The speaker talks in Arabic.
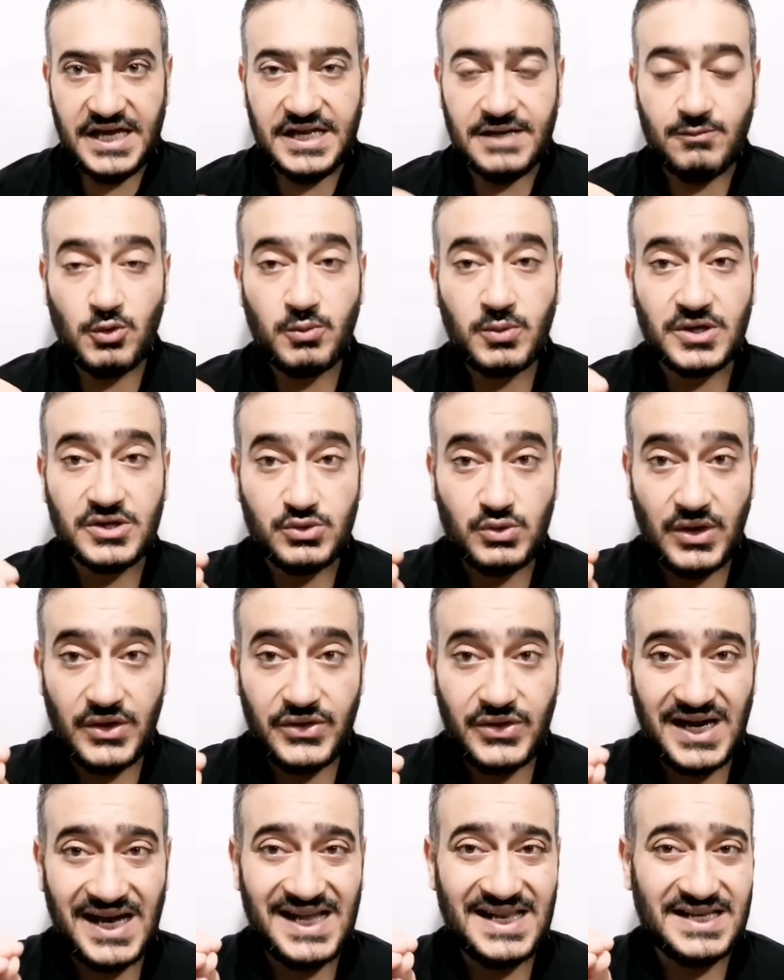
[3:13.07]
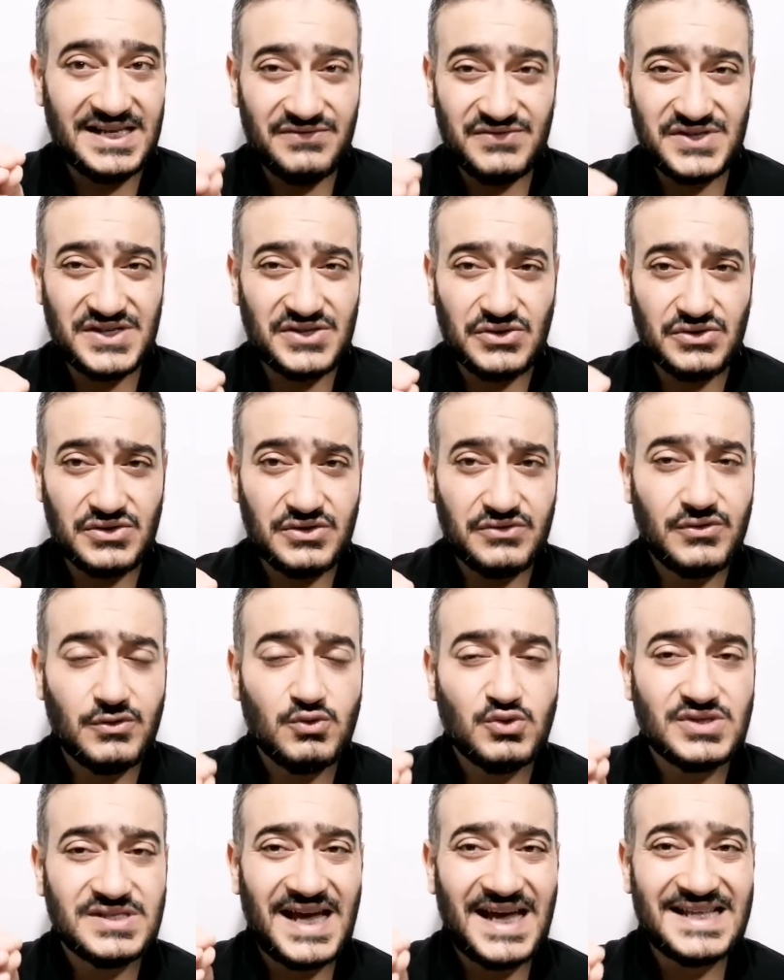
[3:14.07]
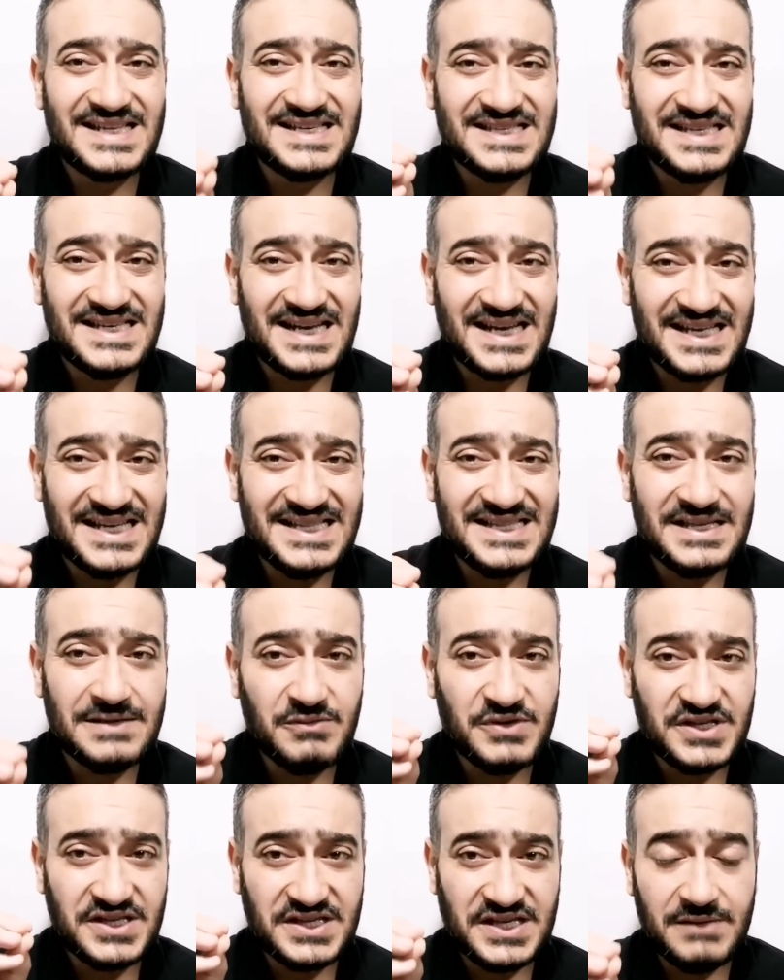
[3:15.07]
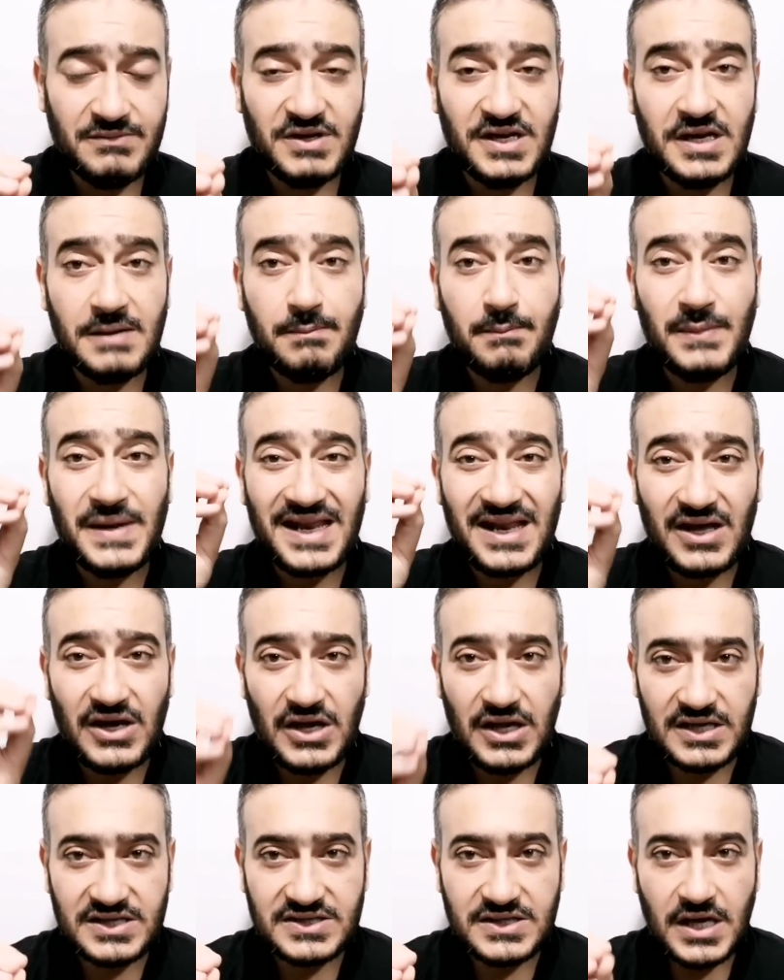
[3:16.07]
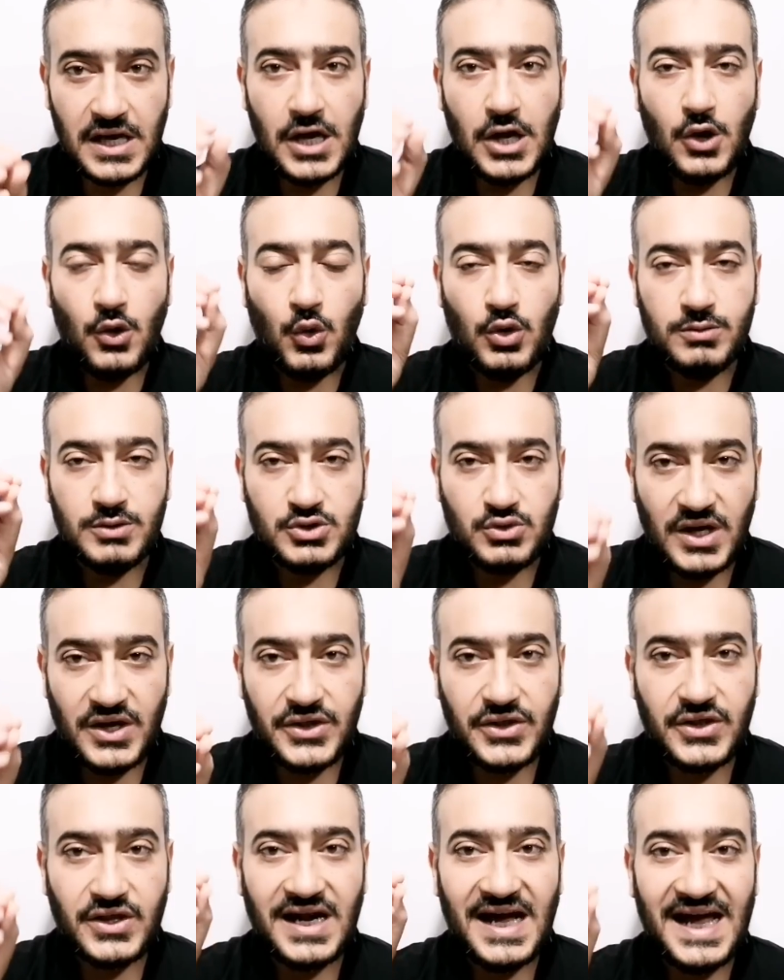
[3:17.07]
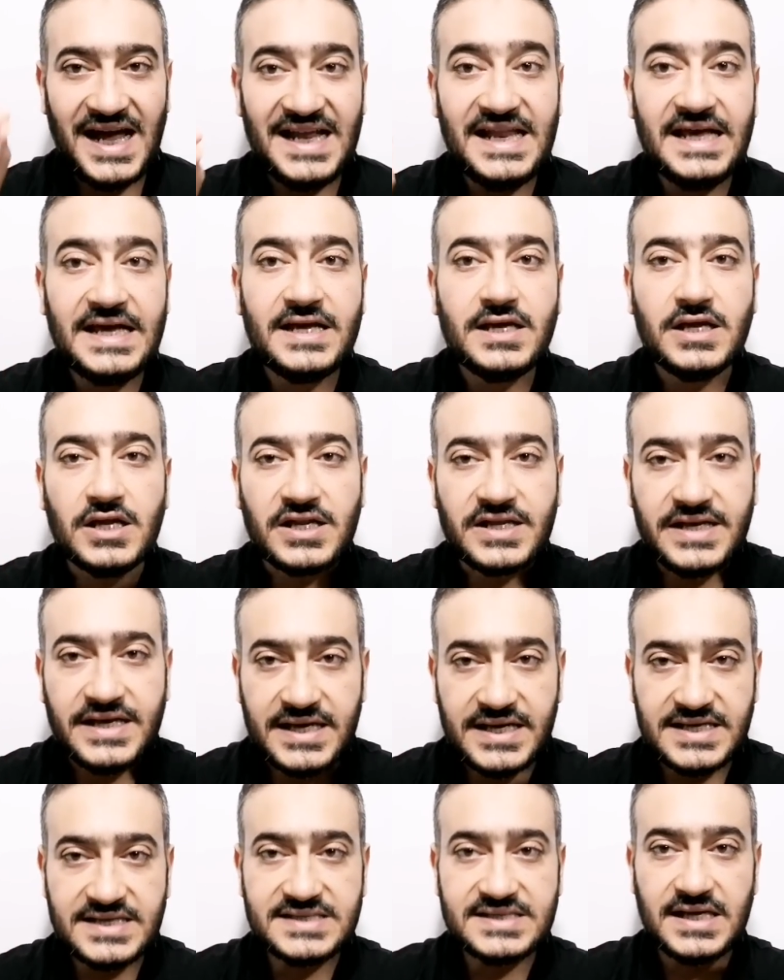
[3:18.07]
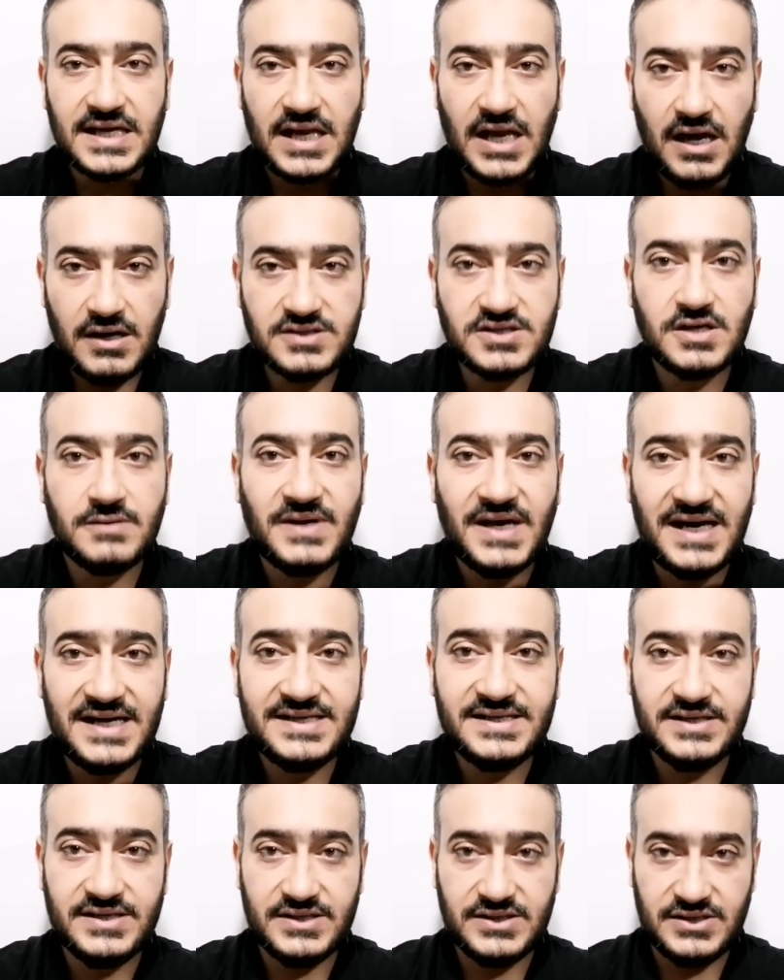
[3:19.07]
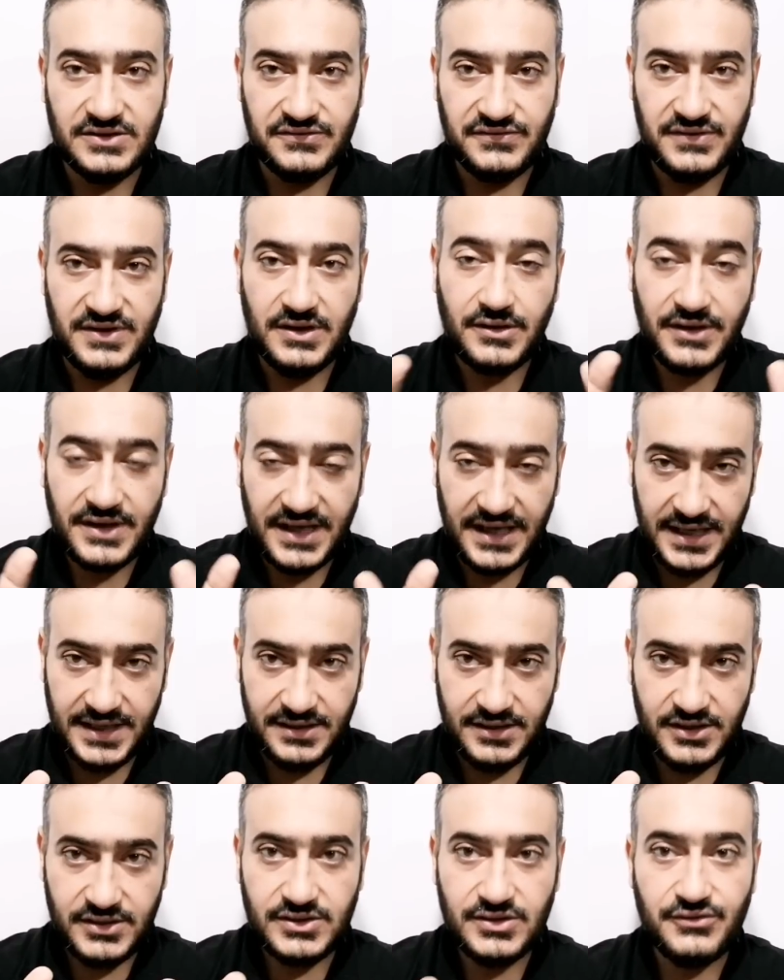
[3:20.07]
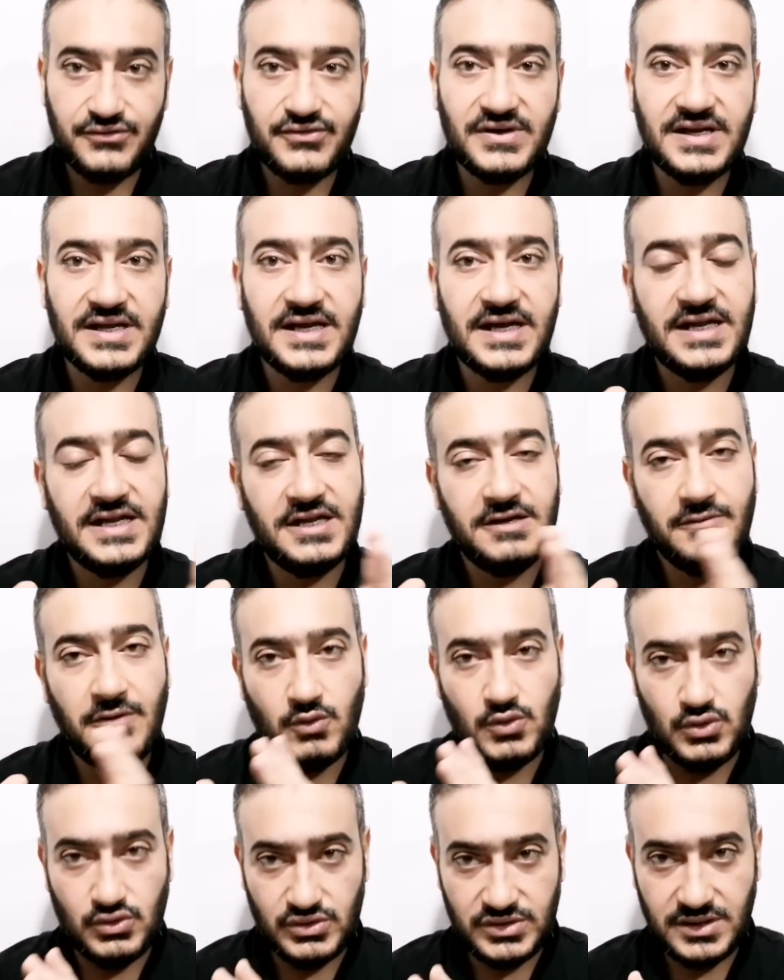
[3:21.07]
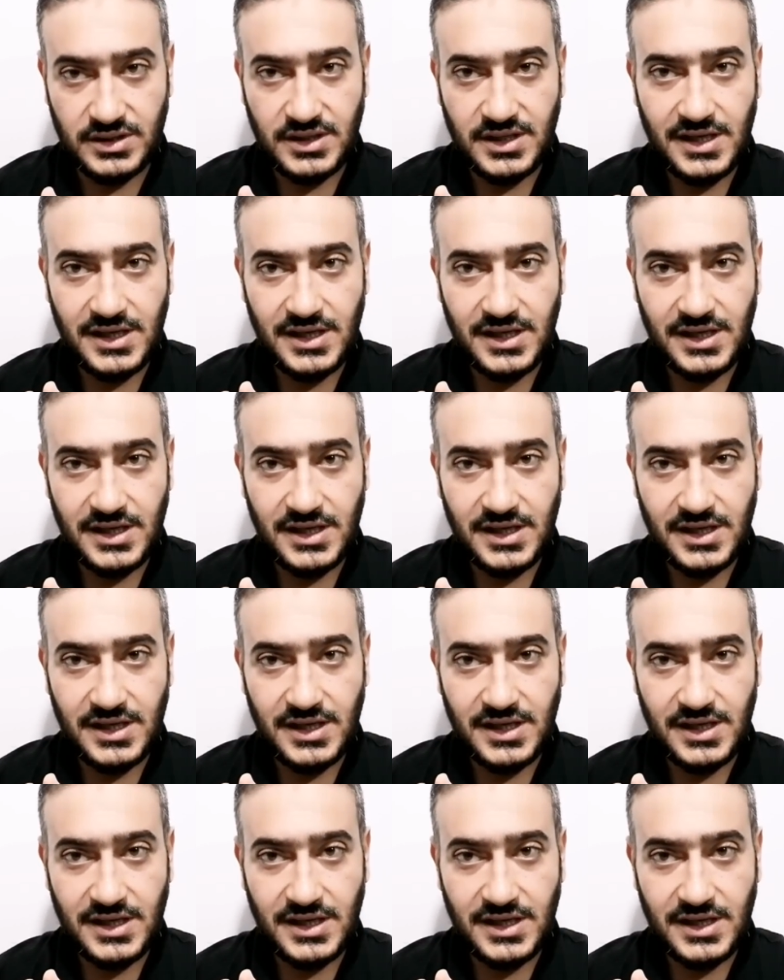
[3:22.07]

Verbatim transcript: اللي ممكن تؤثر على نفسيه الطفل وساعات كتيره جدا بتتعمل بالغلط وبتؤثر على الجهاز العصبي عند الطفل رجاء الطفل اللي مولود